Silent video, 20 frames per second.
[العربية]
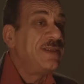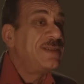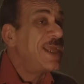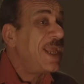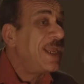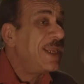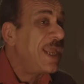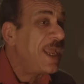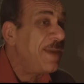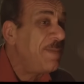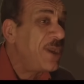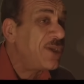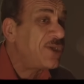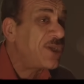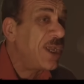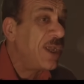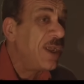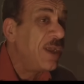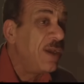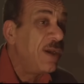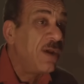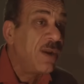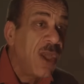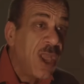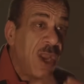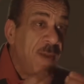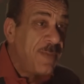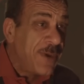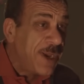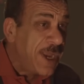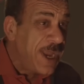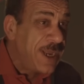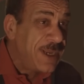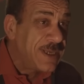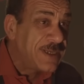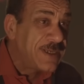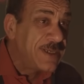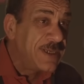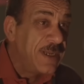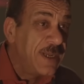تصدق يا باشا راجل
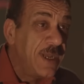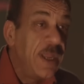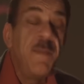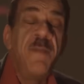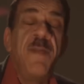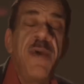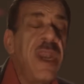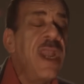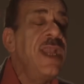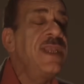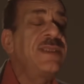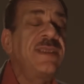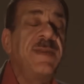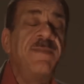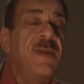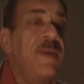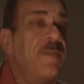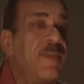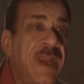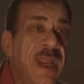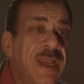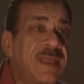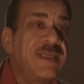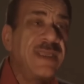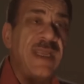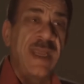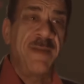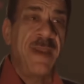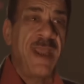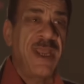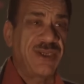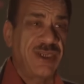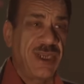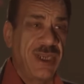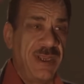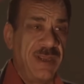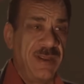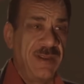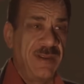برنس برنس ابن برنس يا باشا